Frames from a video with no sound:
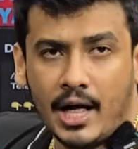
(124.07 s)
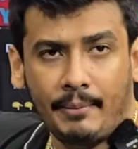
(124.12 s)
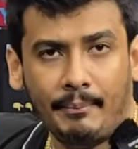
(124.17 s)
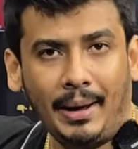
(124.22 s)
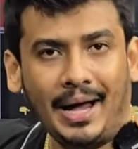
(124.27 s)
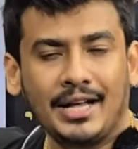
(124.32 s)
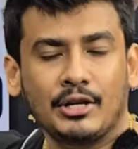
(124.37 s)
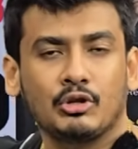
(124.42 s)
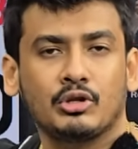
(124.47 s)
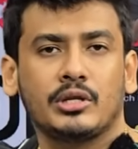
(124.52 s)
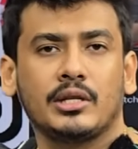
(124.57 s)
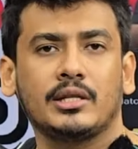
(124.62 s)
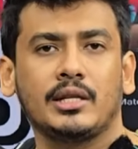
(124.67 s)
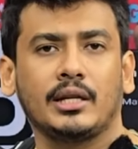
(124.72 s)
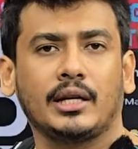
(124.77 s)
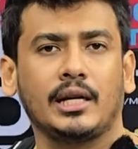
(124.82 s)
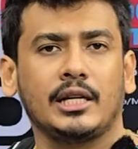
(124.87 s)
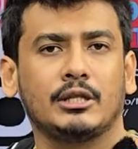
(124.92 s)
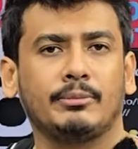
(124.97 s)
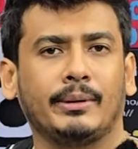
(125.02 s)
मैच और सेशन
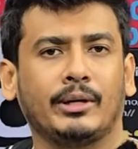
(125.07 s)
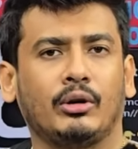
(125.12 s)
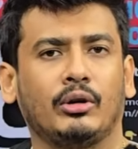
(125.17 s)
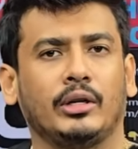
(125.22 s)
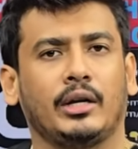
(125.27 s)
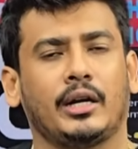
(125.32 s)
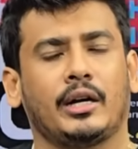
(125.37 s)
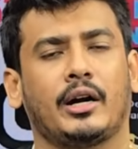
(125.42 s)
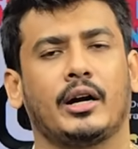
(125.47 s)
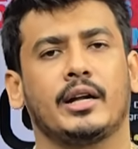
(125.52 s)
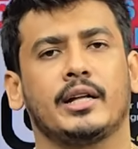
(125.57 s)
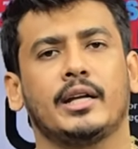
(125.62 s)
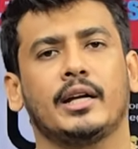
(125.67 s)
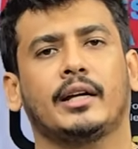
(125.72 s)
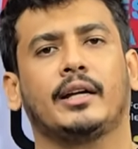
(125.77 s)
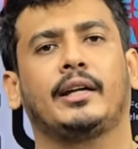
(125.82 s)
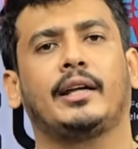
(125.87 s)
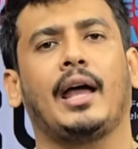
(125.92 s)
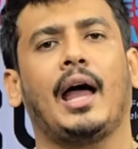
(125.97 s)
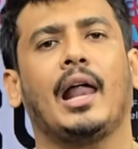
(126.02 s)
के लिए इस पर कॉन्टैक्ट करिए
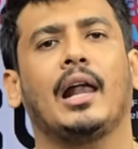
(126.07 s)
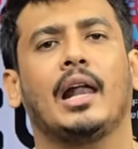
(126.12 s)
क्या